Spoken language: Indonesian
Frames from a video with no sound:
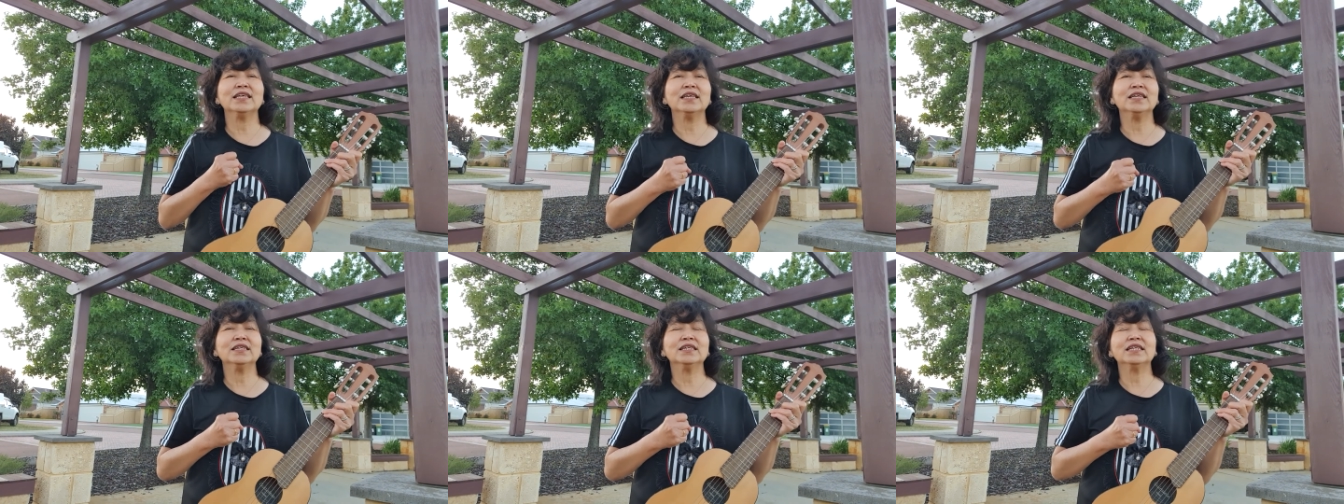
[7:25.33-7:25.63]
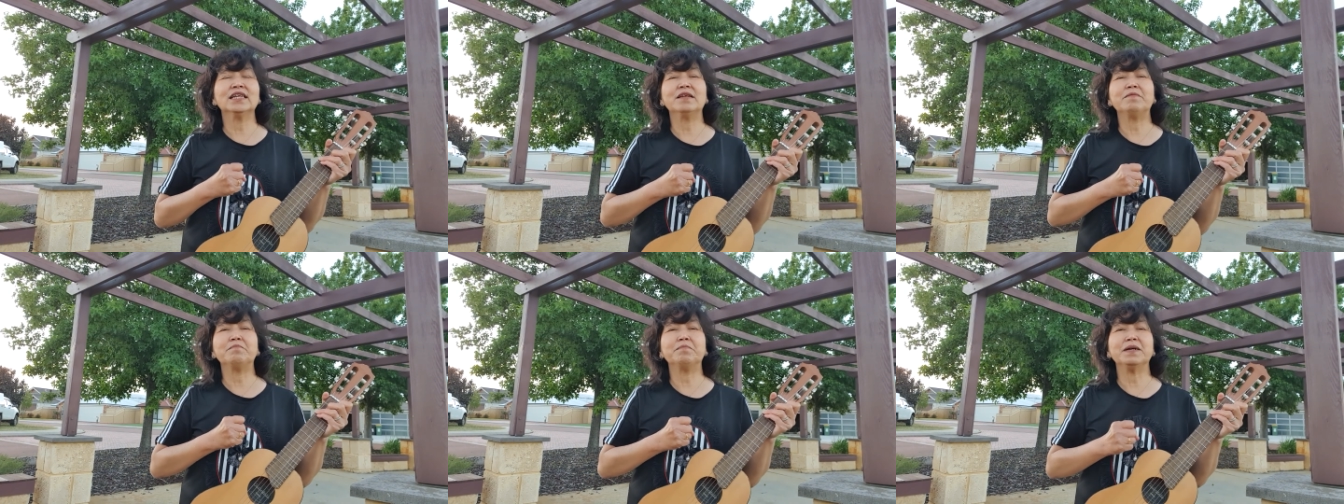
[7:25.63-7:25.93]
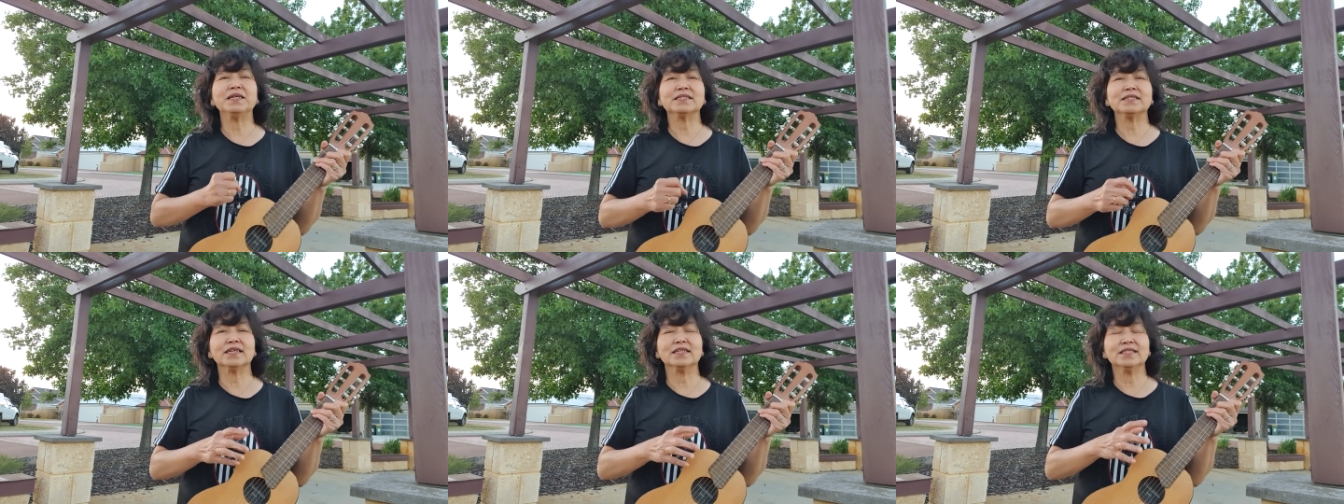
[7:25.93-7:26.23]
ingin
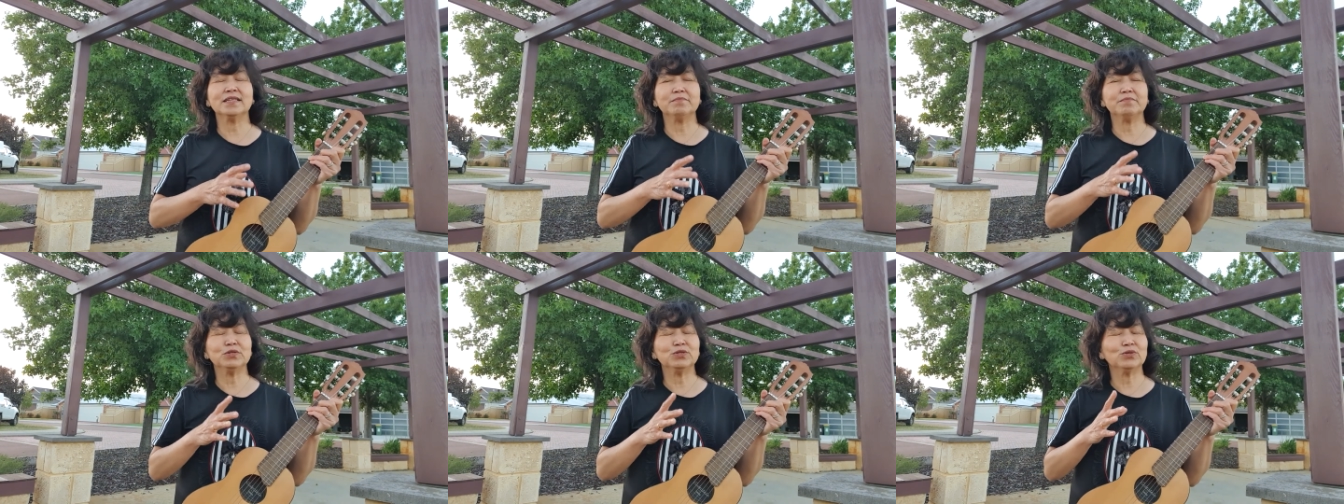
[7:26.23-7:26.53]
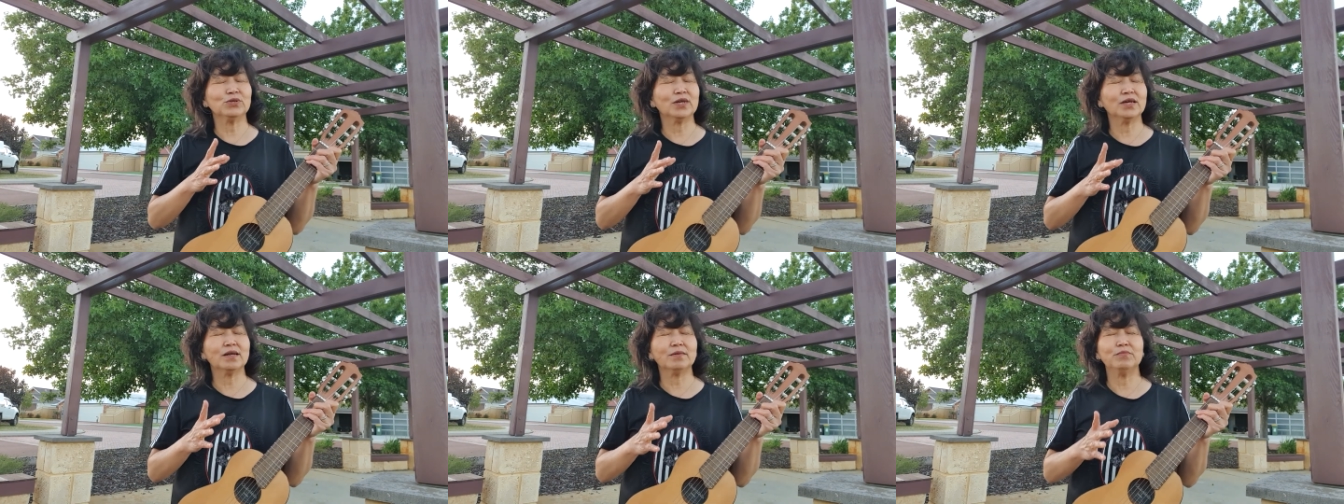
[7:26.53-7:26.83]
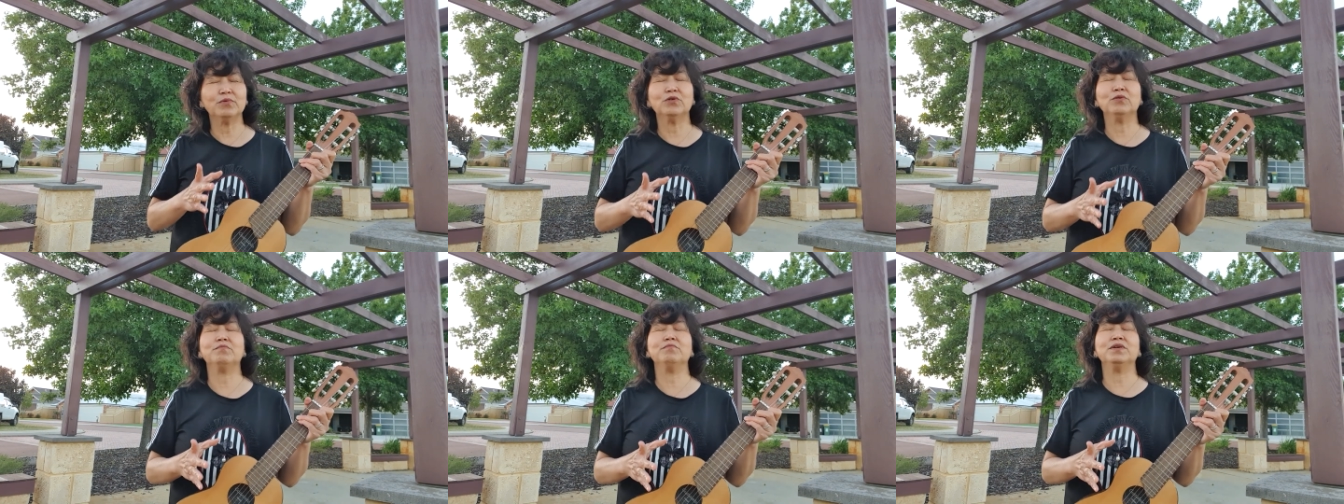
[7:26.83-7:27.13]
lepaskan tapi saudara
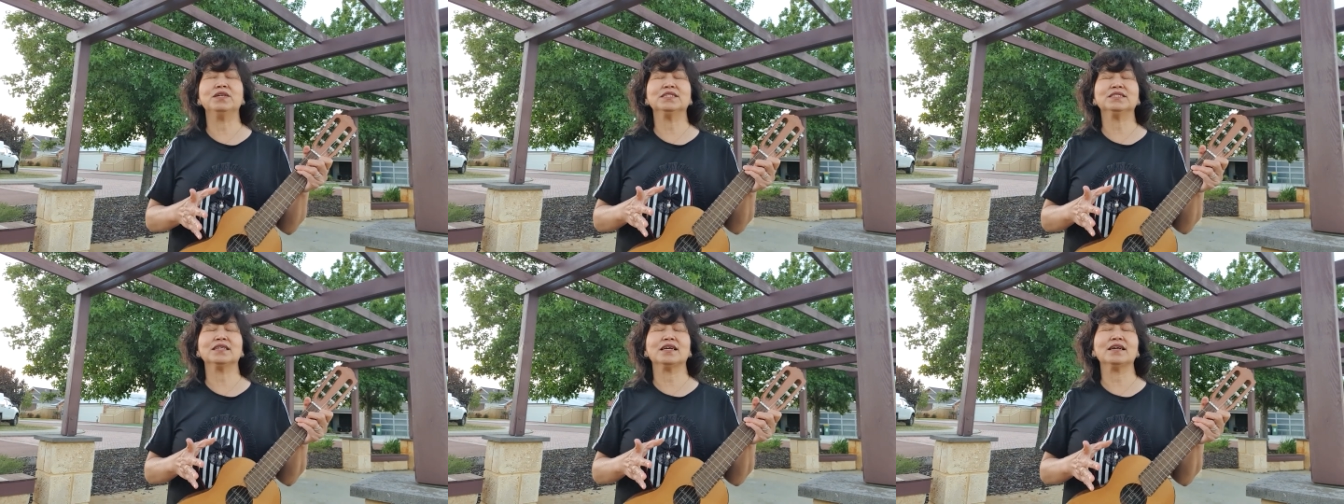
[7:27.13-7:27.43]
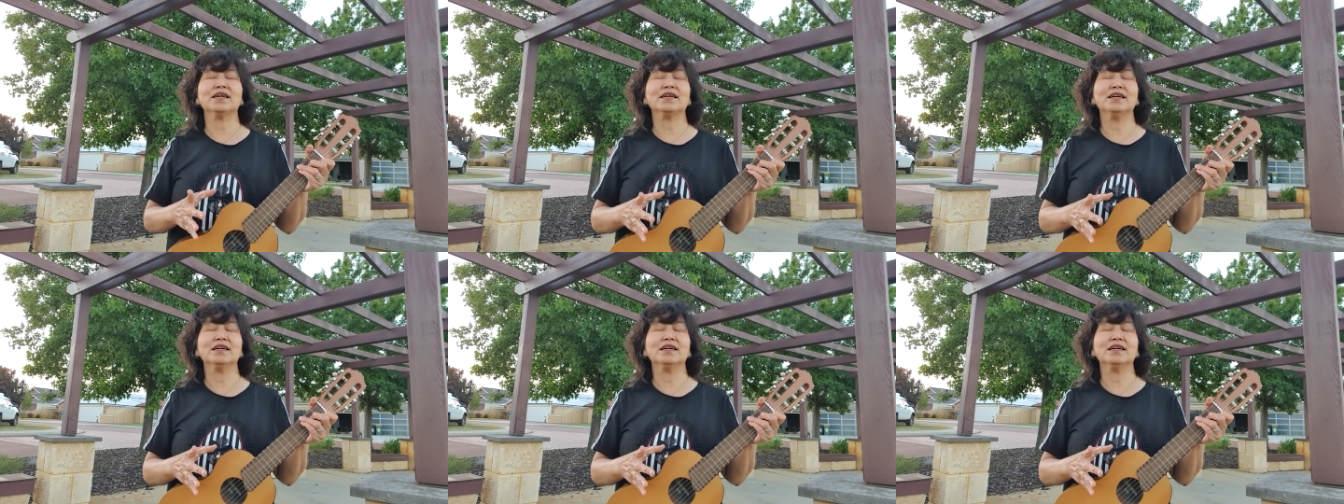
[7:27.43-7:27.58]
belum bisa